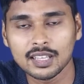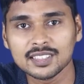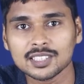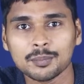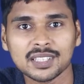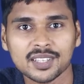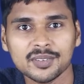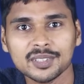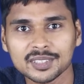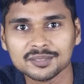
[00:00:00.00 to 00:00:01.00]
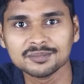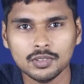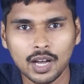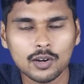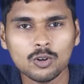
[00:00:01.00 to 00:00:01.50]
దానికి సమాధానం ఏంటి
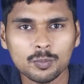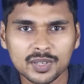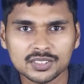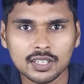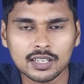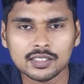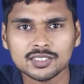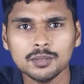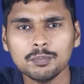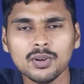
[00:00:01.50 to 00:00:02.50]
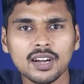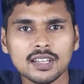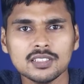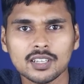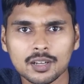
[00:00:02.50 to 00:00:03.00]
నాలుగో ప్రశ్న సింపుల్
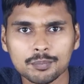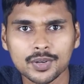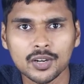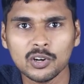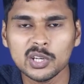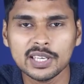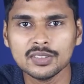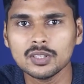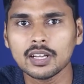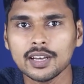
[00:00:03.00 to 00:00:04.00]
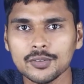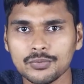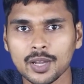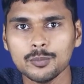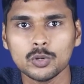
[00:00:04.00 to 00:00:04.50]
ఎనర్జీ కంపెనీ వాళ్ళు ఎందుకని
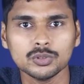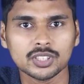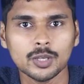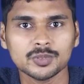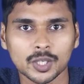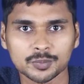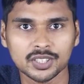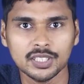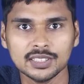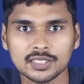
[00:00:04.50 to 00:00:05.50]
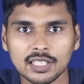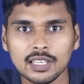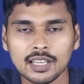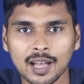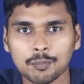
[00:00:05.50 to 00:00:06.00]
ఫేమ్ టూ స్కీమ్
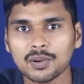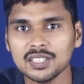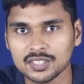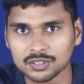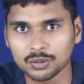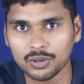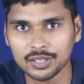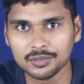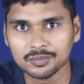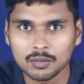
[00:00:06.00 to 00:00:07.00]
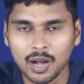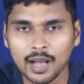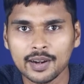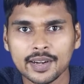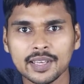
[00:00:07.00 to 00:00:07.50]
సబ్సిడీస్కి అప్లై చేసుకోలేదు
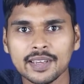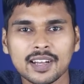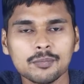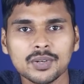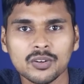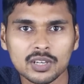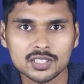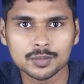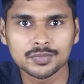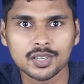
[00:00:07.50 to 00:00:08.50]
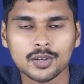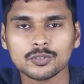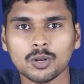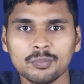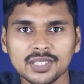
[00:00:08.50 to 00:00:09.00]
ఆల్రెడీ ఈ కంపెనీ వాళ్ళు
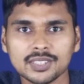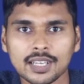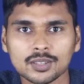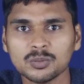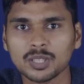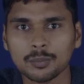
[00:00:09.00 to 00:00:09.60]
చెప్తున్నారు తొంభై శాతం